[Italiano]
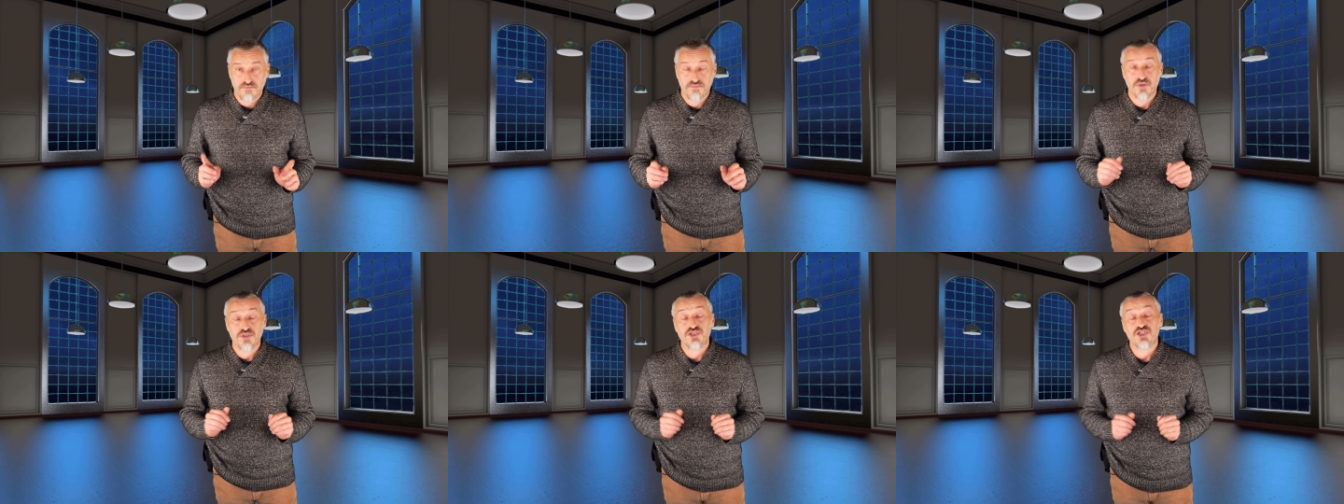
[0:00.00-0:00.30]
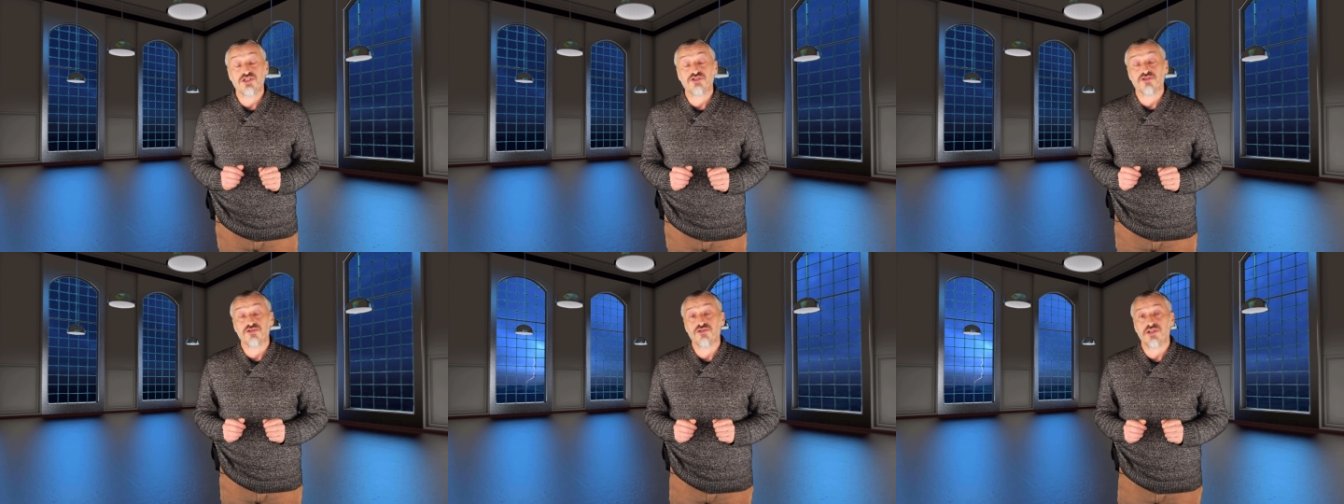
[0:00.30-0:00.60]
Poi
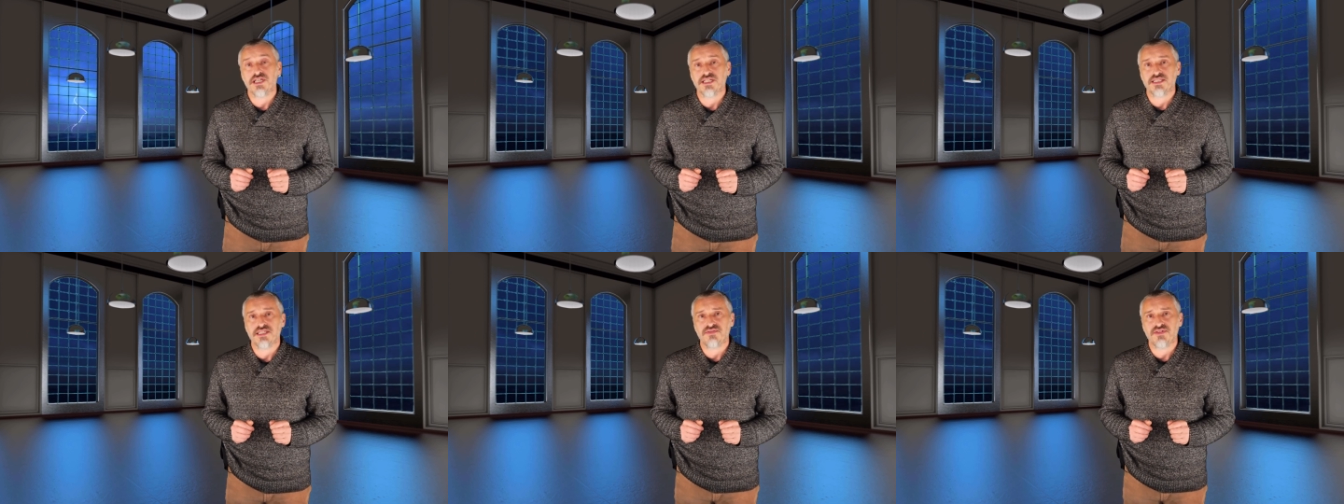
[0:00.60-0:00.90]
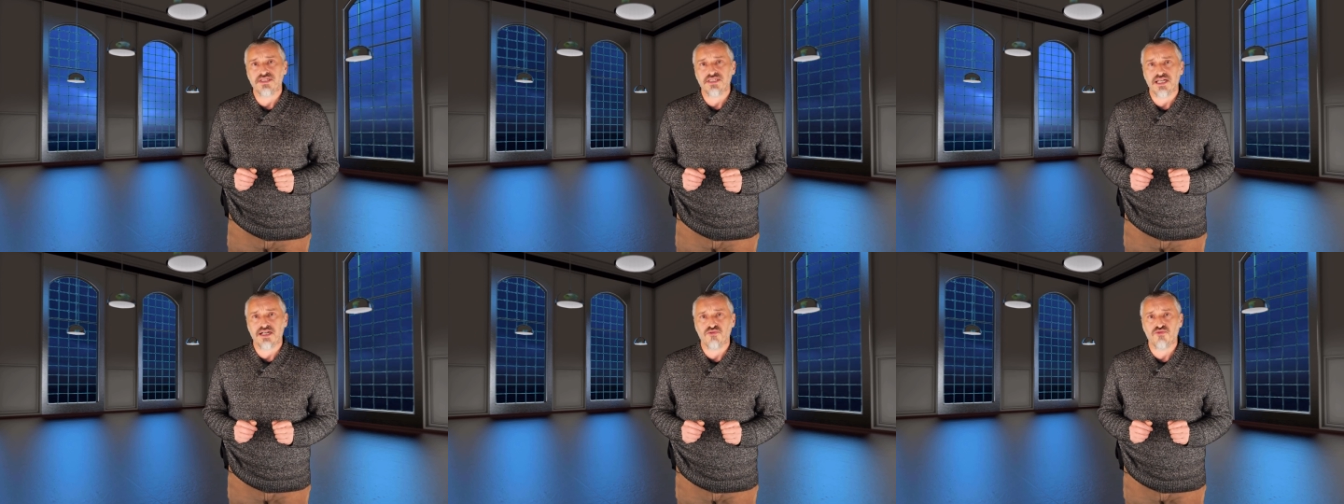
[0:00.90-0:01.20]
ci sono le
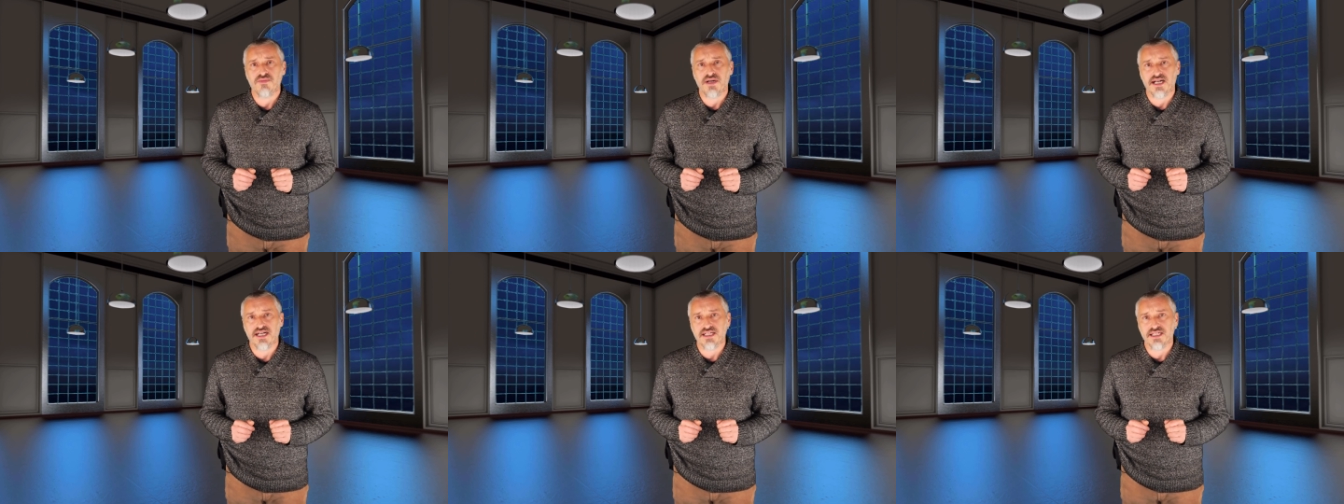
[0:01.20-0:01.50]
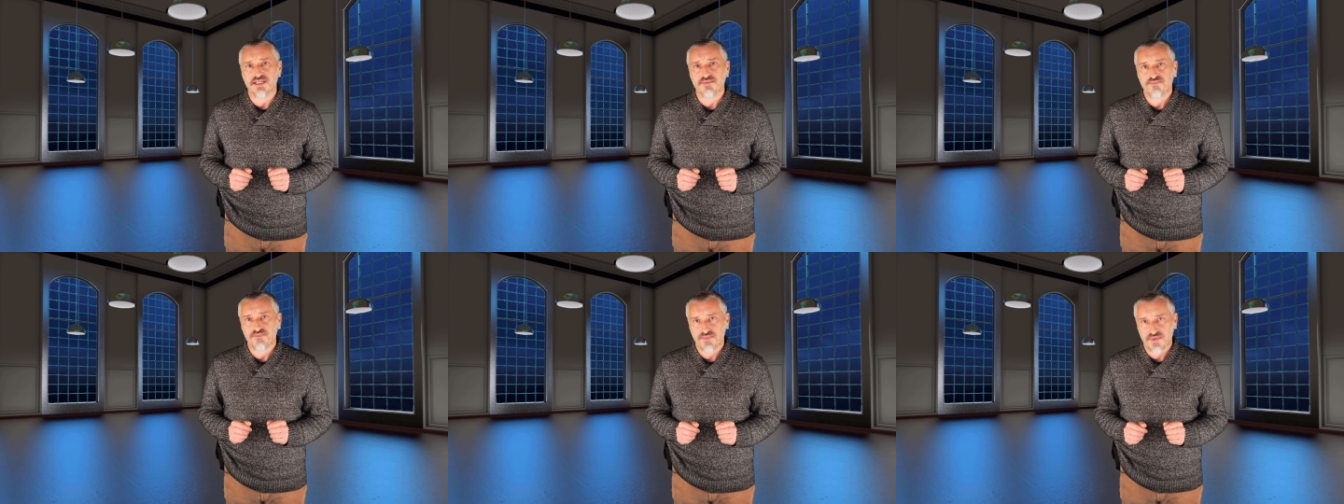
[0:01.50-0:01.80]
attività
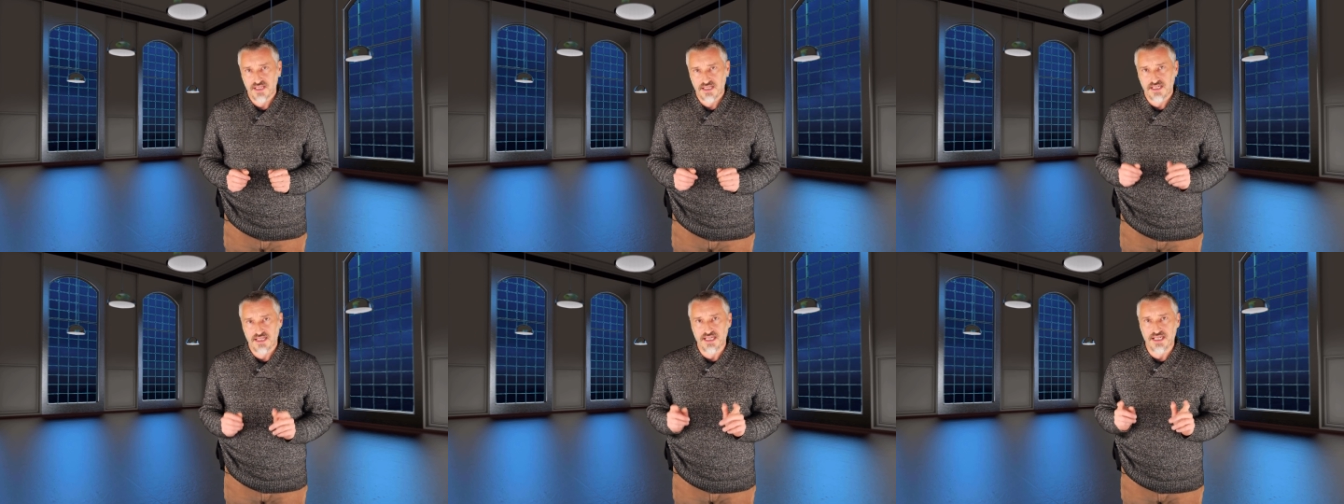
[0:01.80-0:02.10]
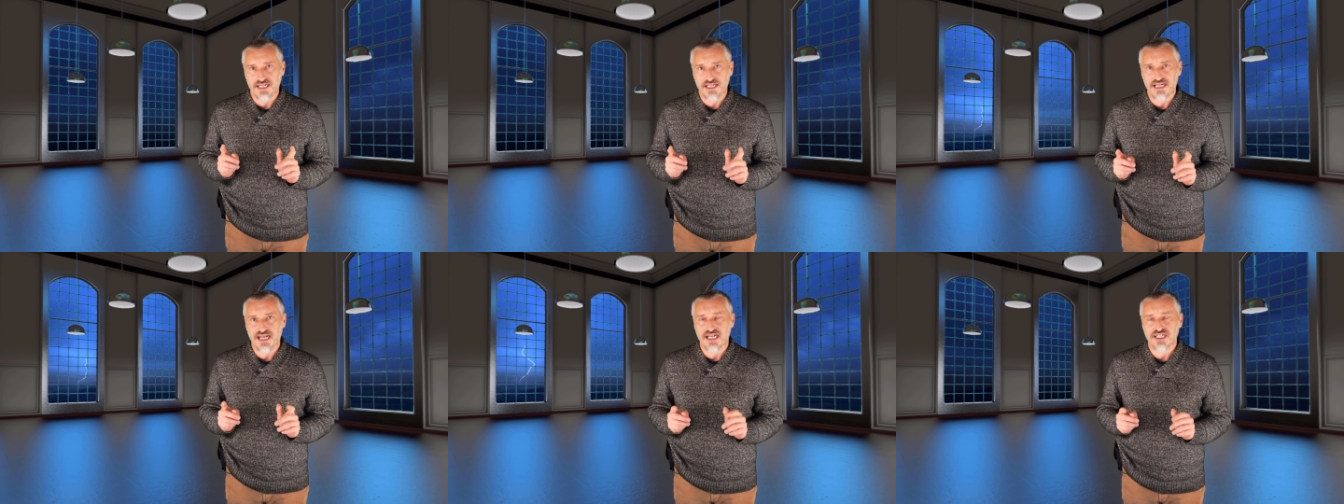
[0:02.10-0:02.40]
umane, che
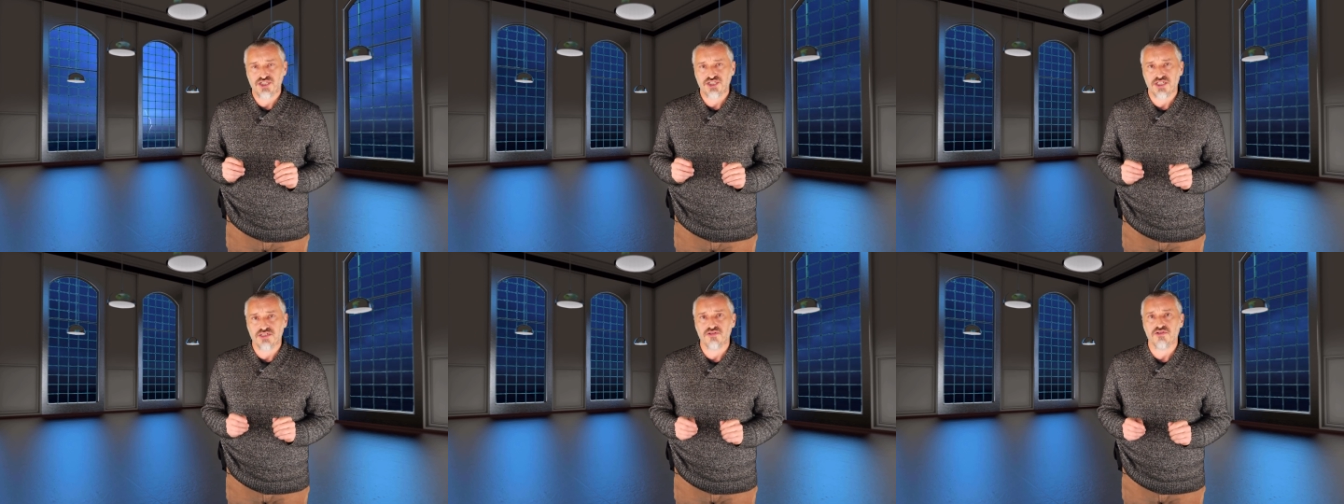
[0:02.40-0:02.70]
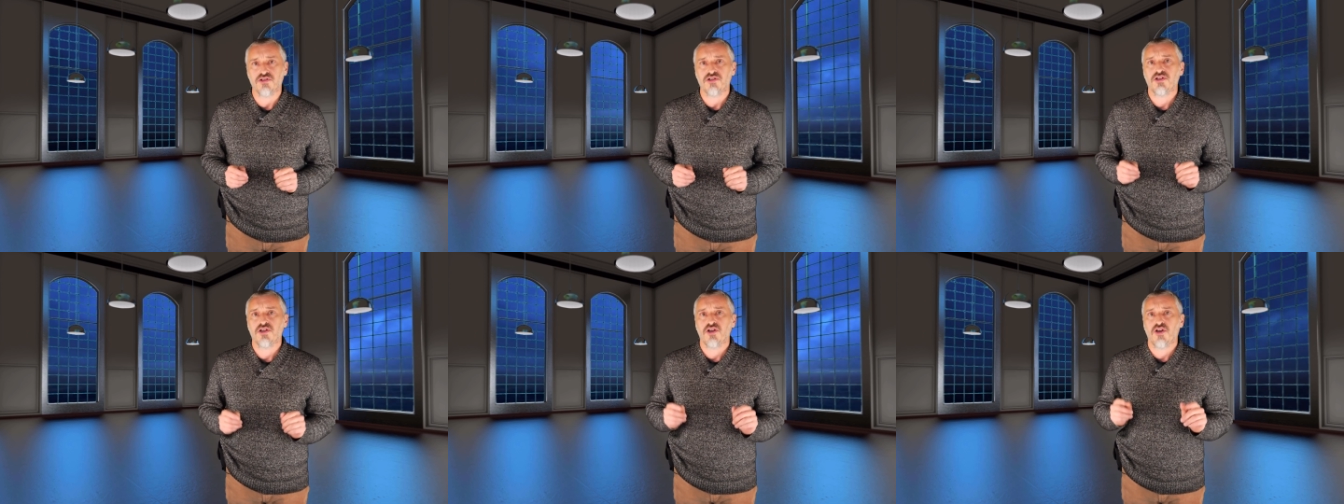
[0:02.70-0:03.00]
rilasciano